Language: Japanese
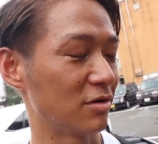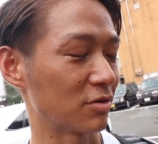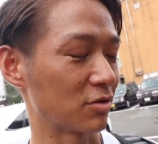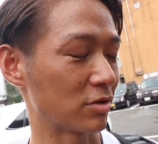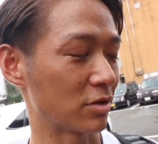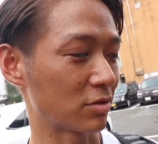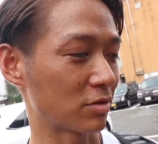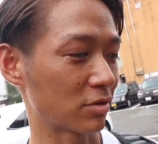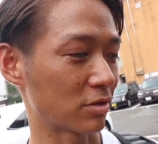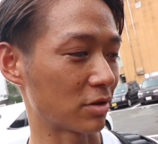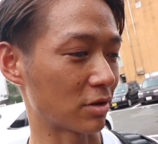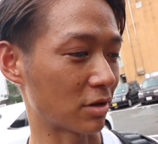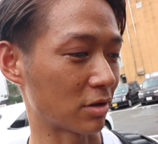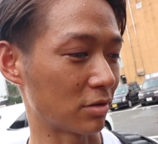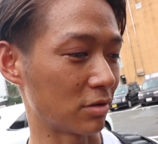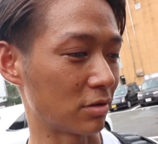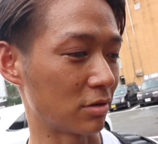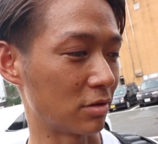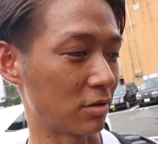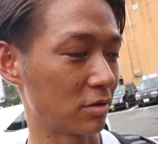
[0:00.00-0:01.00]
何食ったっけ
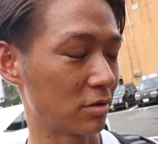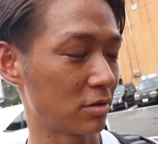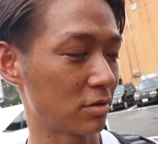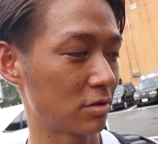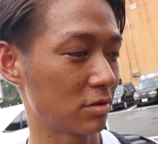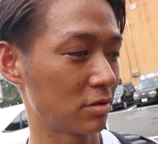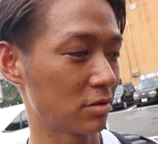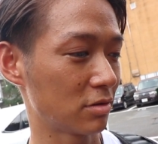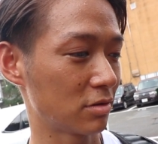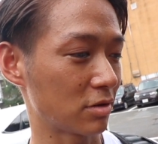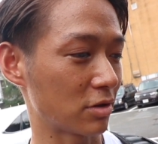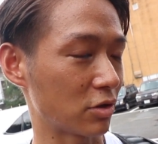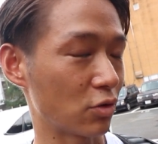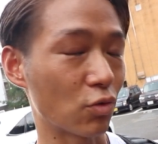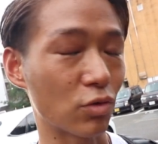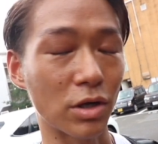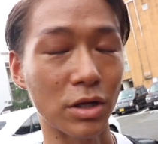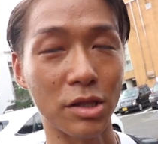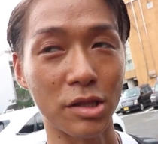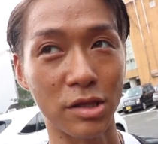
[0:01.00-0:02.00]
な
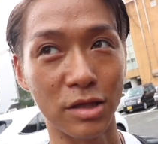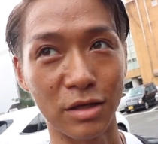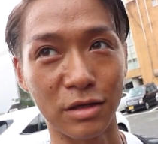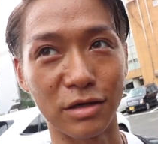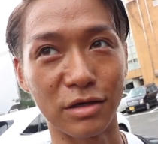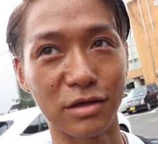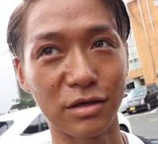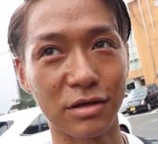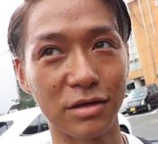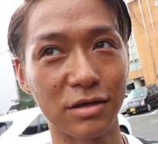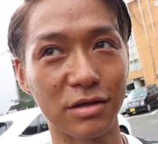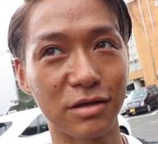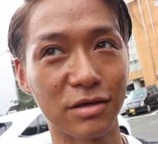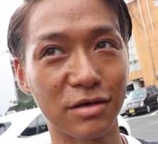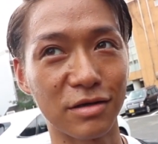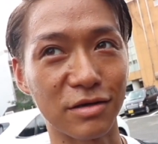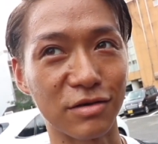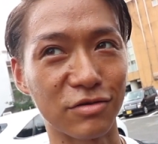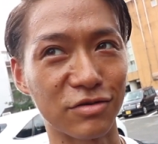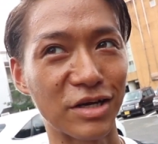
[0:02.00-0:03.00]
羊羹ですねお
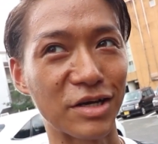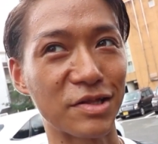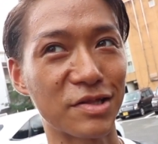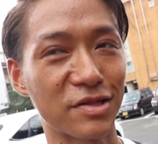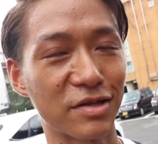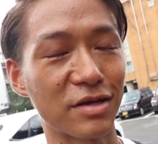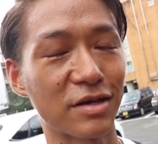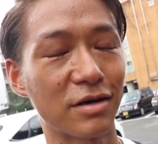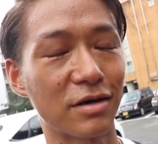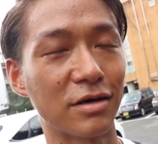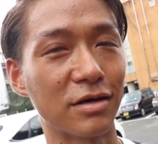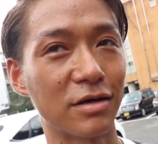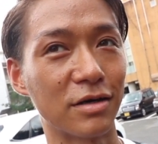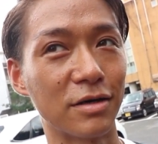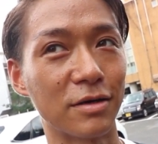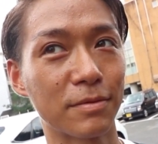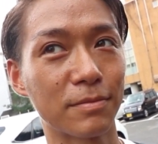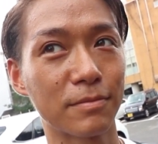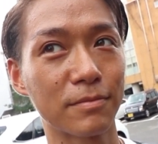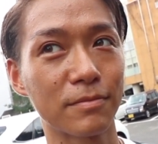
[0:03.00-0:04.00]
いいぐらいですね、はい、
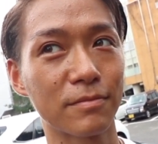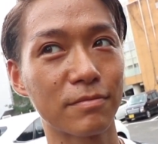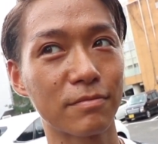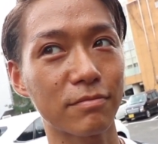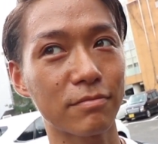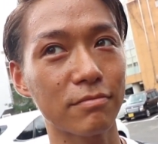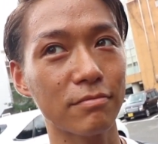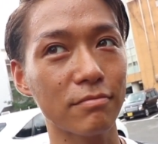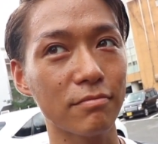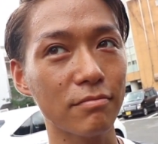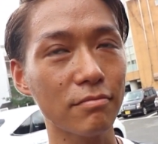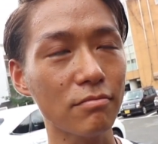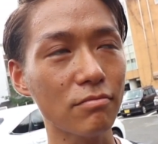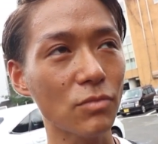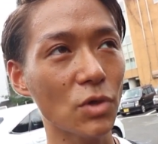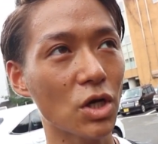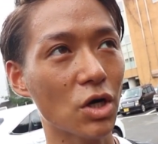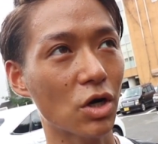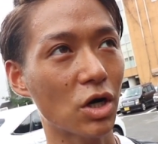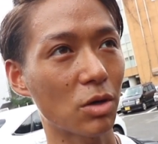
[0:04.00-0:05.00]
カーブアップぐらい
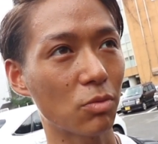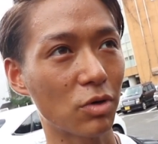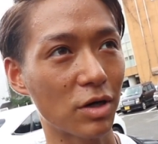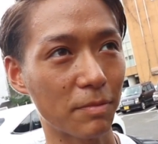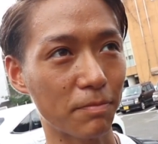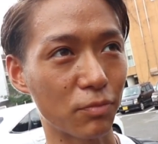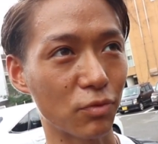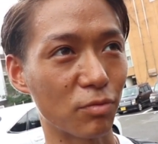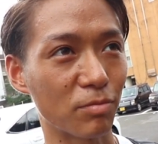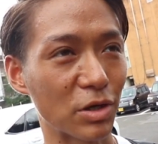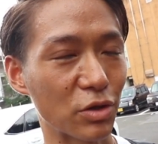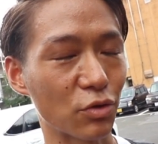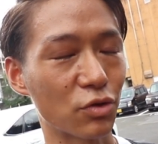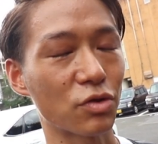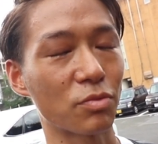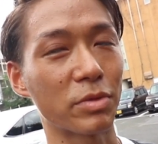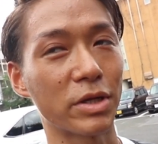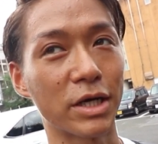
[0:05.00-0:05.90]
カーブアップ、まあ、様子